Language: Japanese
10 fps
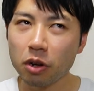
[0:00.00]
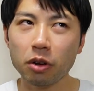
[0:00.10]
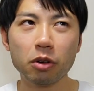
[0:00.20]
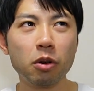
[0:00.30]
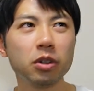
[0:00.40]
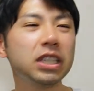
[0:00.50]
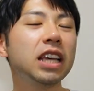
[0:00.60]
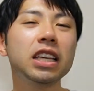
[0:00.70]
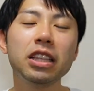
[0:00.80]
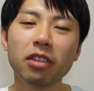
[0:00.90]
ここ
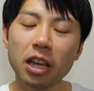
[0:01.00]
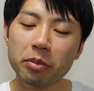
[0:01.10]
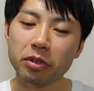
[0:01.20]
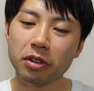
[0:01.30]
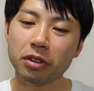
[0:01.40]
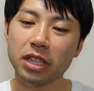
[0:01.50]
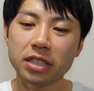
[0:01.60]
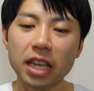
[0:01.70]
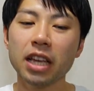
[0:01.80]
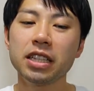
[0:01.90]
最近のライブです
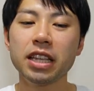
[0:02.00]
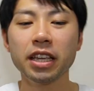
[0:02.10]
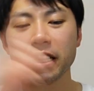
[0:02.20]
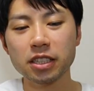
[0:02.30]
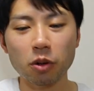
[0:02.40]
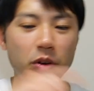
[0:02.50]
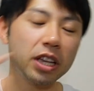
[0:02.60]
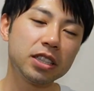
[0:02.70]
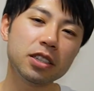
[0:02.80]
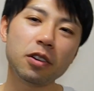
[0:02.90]
ね、先月と今
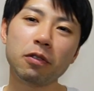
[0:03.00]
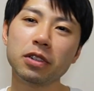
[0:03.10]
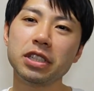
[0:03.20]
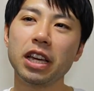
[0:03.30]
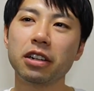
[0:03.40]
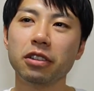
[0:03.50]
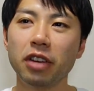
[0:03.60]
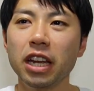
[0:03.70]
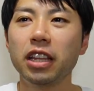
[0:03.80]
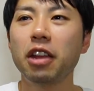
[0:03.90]
月のウォズニャック
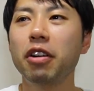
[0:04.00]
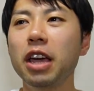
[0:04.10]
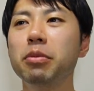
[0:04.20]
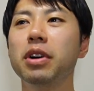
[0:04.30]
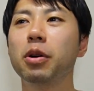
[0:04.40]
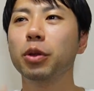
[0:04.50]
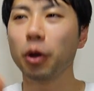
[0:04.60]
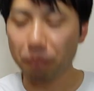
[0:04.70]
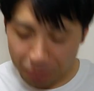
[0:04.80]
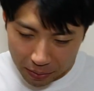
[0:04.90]
のエラでのライブはこ
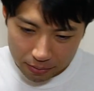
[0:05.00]
の